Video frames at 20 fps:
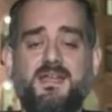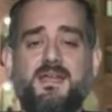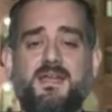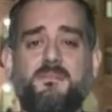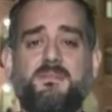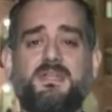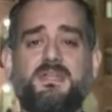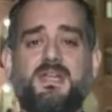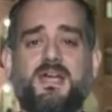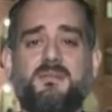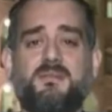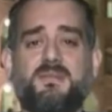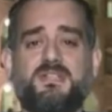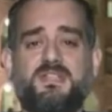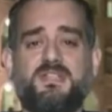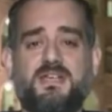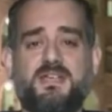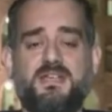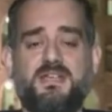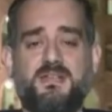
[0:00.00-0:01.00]
من
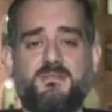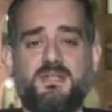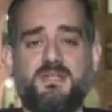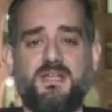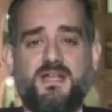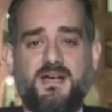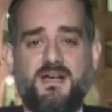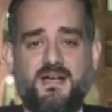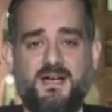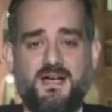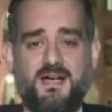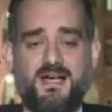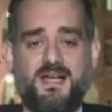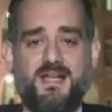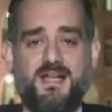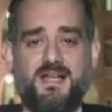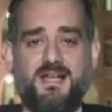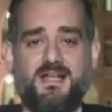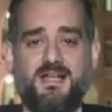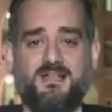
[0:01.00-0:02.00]
المشاكل منها
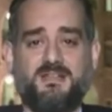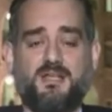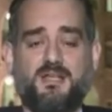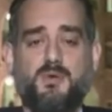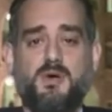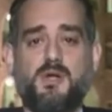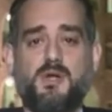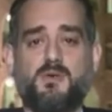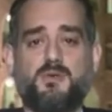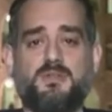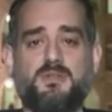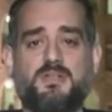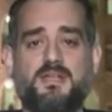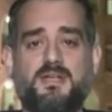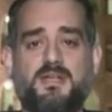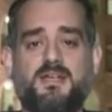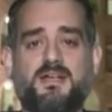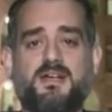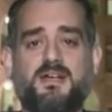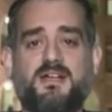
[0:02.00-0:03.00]
آه، تورط
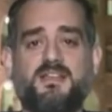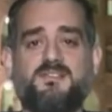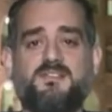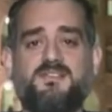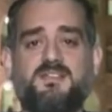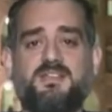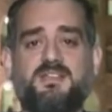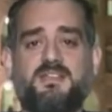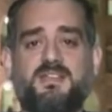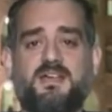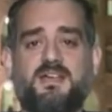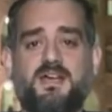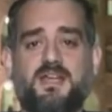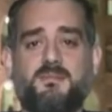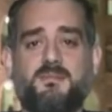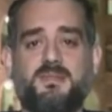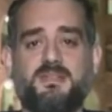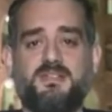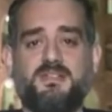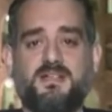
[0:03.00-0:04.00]
إيران في
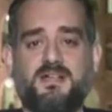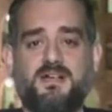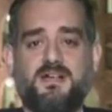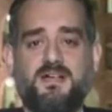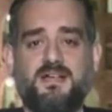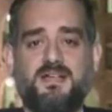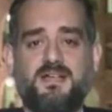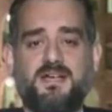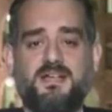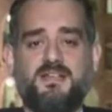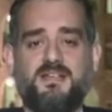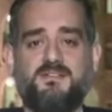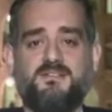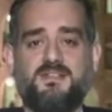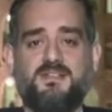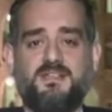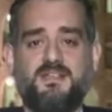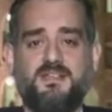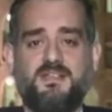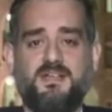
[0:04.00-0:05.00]
المنطقة إن كان
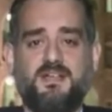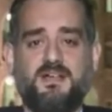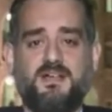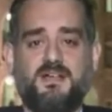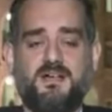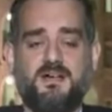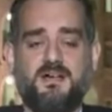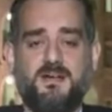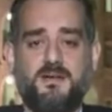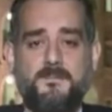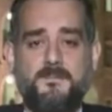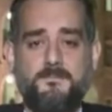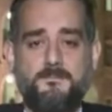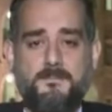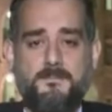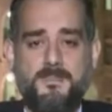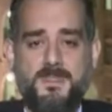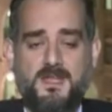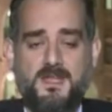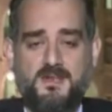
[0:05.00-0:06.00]
في آه،
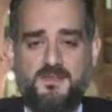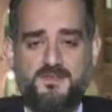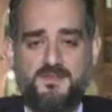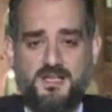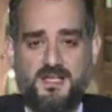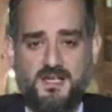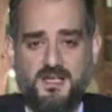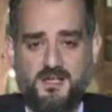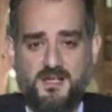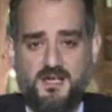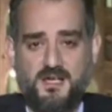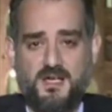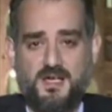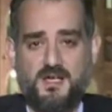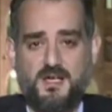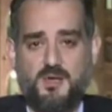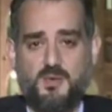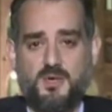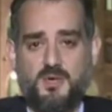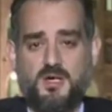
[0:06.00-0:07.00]
في
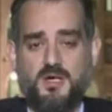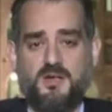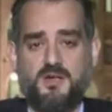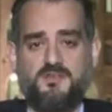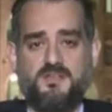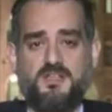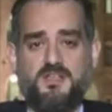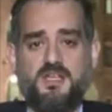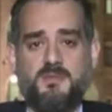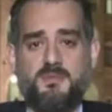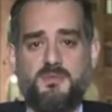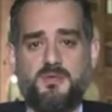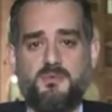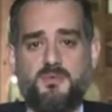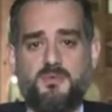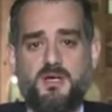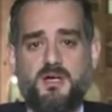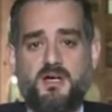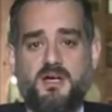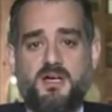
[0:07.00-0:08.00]
العراق وفي اليمن
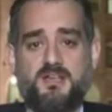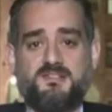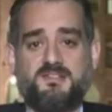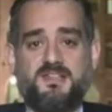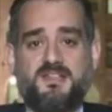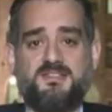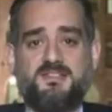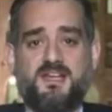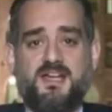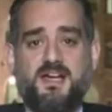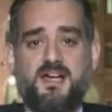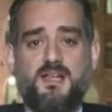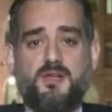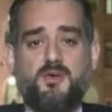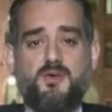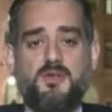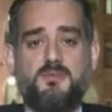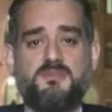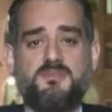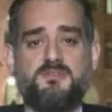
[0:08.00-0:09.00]
والسيطرة على
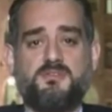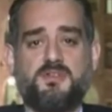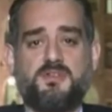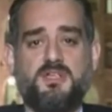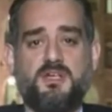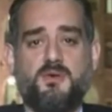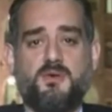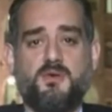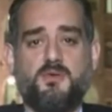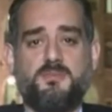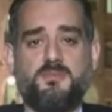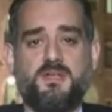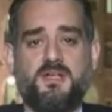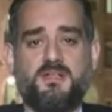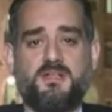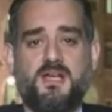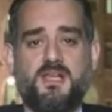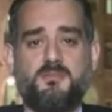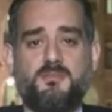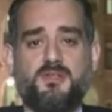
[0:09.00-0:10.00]
كل من سوريا ولبنان
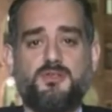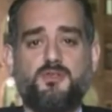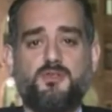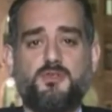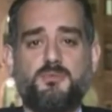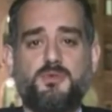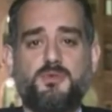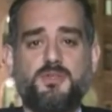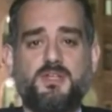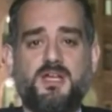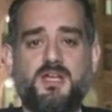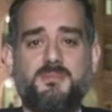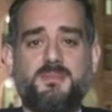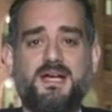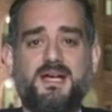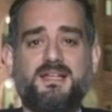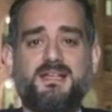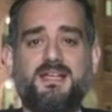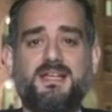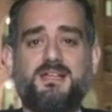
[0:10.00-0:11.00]
المطلوب هنا
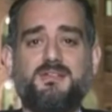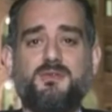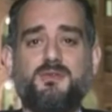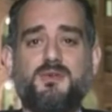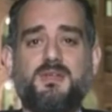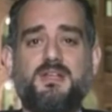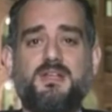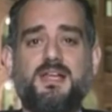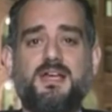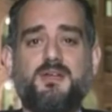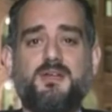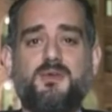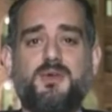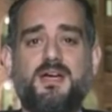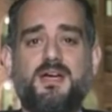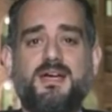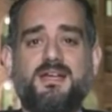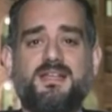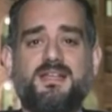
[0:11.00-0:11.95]
بأن لا لا يراهن